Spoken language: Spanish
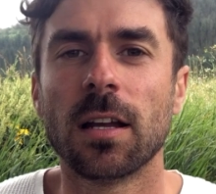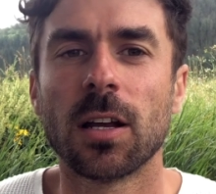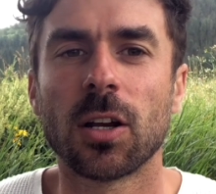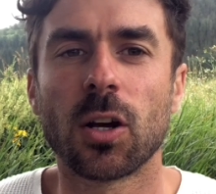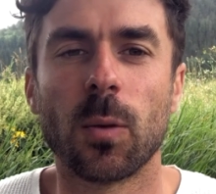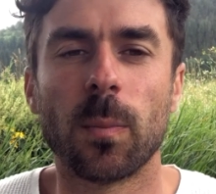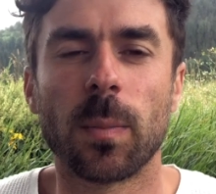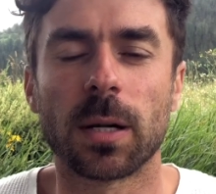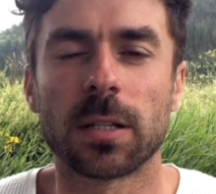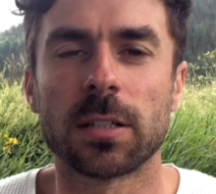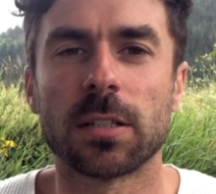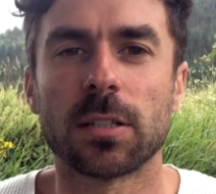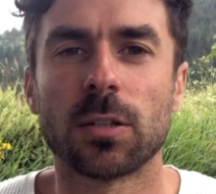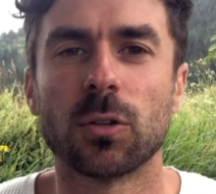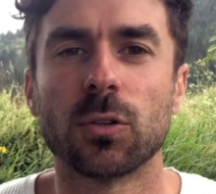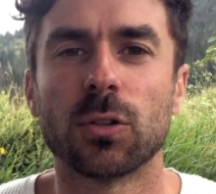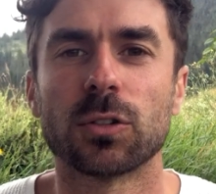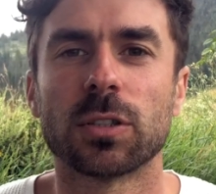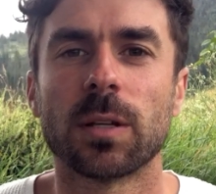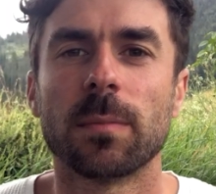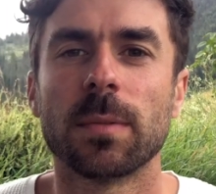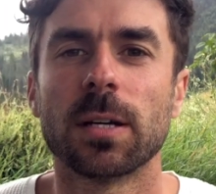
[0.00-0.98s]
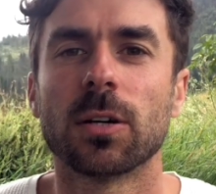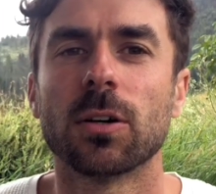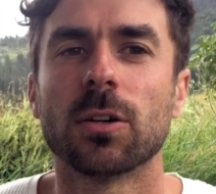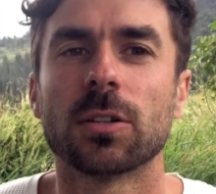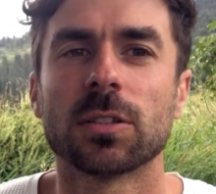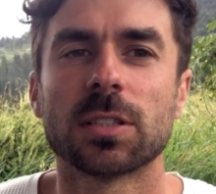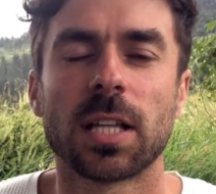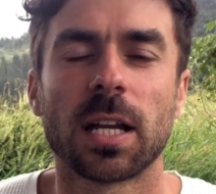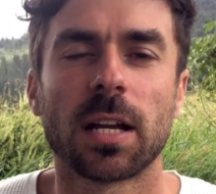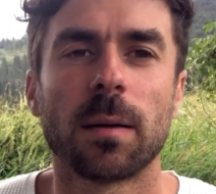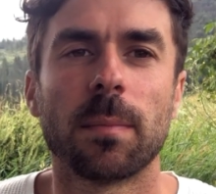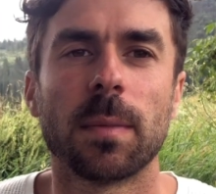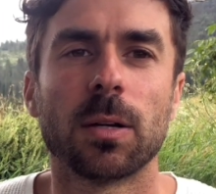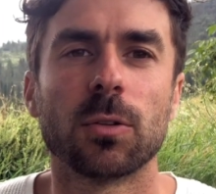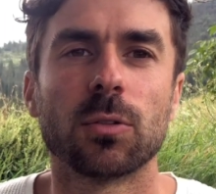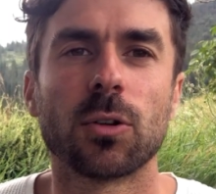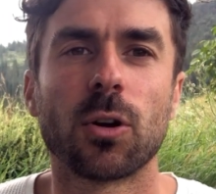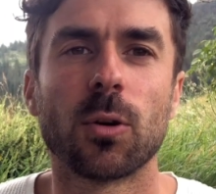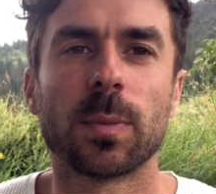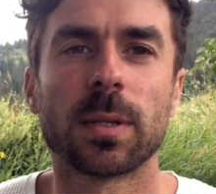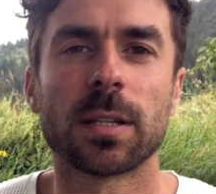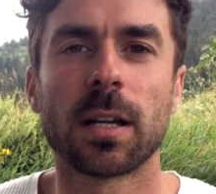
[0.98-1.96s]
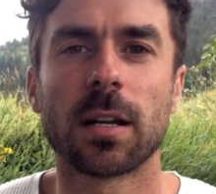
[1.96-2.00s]
compartir con los amigos, déjame un
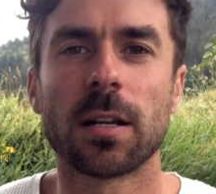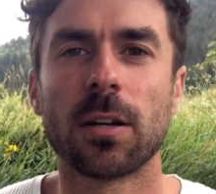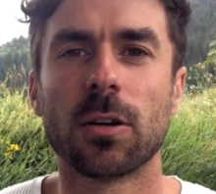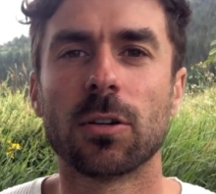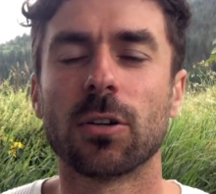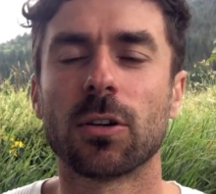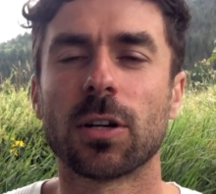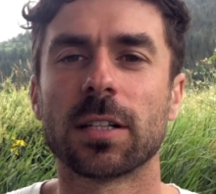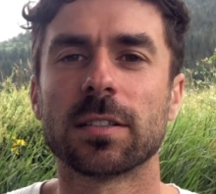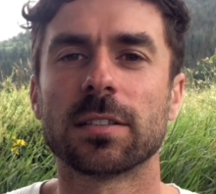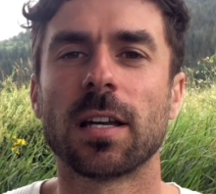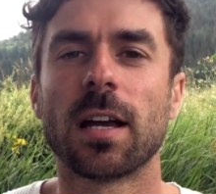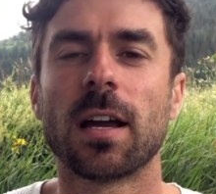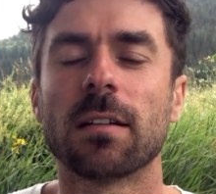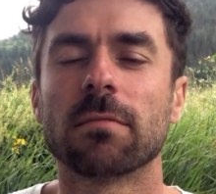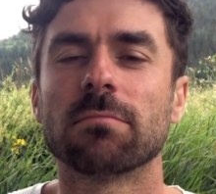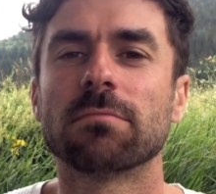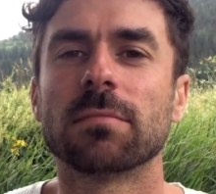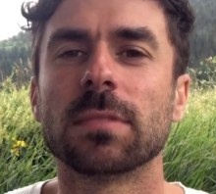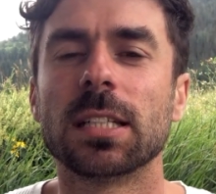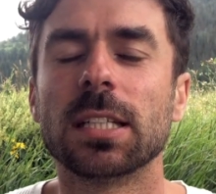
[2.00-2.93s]
comentario, lo que sea.